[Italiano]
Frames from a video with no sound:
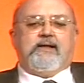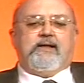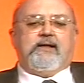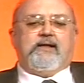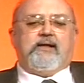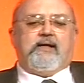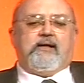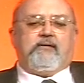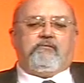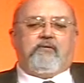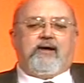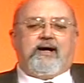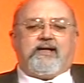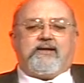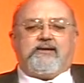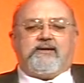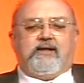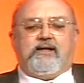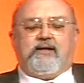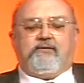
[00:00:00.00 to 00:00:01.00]
la
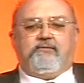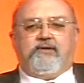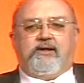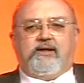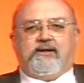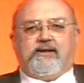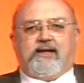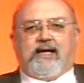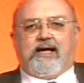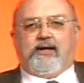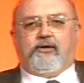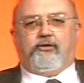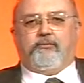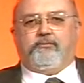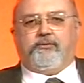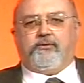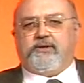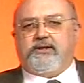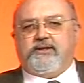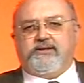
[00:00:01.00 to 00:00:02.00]
quarta e la quinta hanno
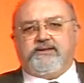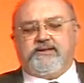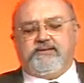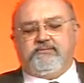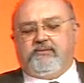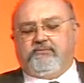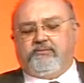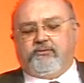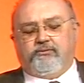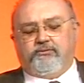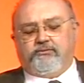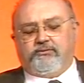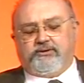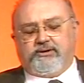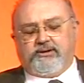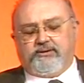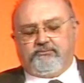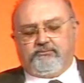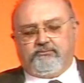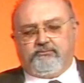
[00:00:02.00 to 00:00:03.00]
pochissimi
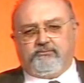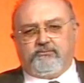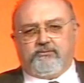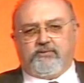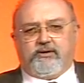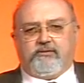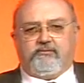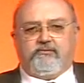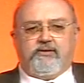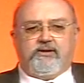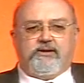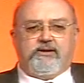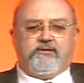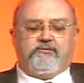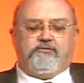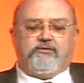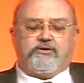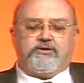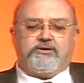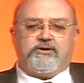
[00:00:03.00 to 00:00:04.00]
punti, quindi
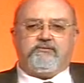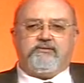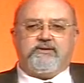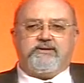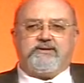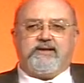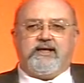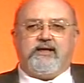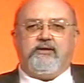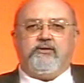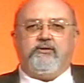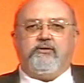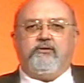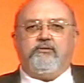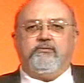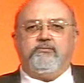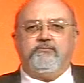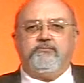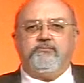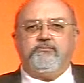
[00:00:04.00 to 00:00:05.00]
forse
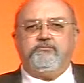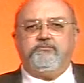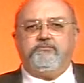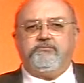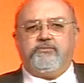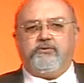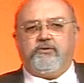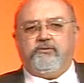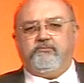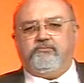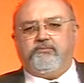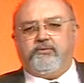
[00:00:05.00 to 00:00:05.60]
quest'anno con mm.